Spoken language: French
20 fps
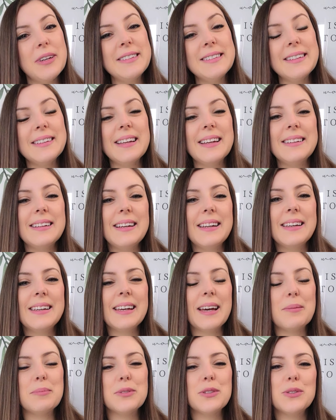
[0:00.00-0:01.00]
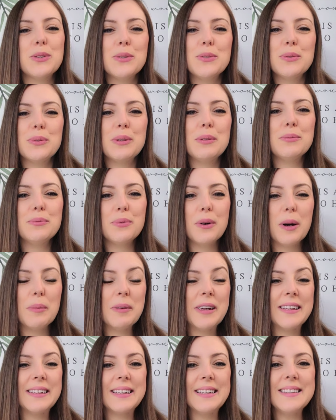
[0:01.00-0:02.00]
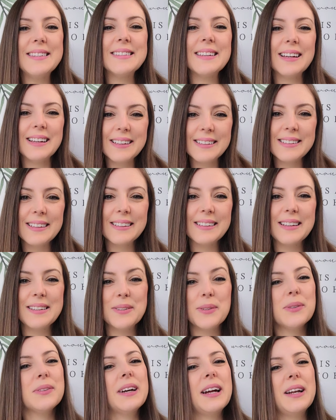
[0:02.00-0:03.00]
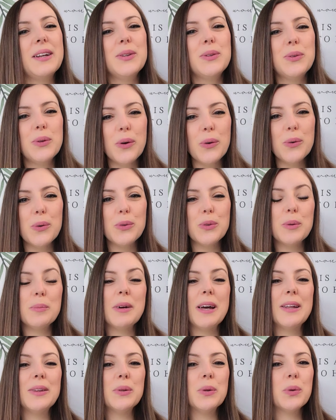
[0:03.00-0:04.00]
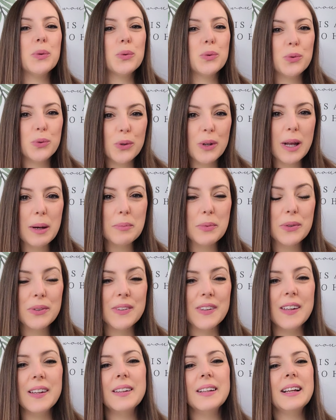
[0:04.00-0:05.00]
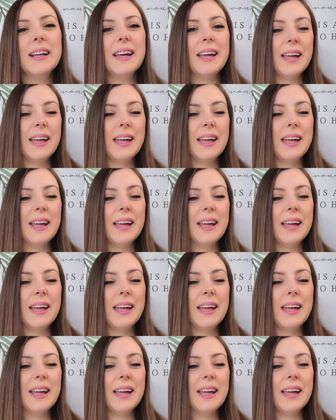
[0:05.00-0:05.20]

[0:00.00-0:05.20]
moi c'est Nathalie Krebs, je suis formatrice internationale dans le domaine de la beauté